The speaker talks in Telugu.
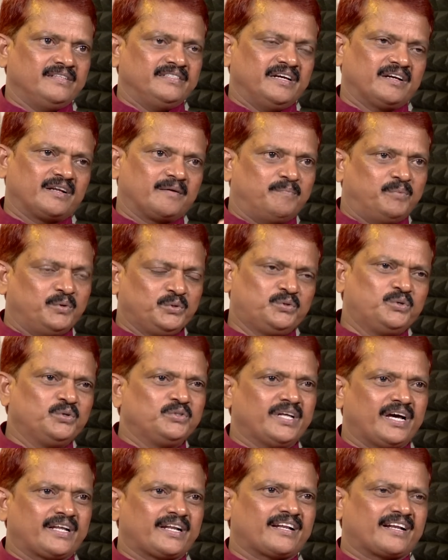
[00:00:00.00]
ఏమైనా బుద్ధి
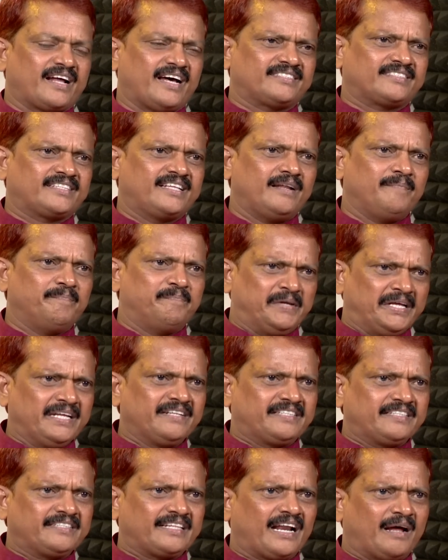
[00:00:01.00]
ఉందారా రాస్కేల్
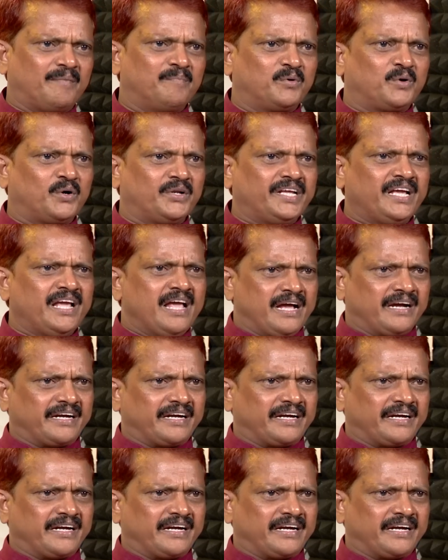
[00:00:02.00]
బీర్ సీసాలు అమ్ముకొని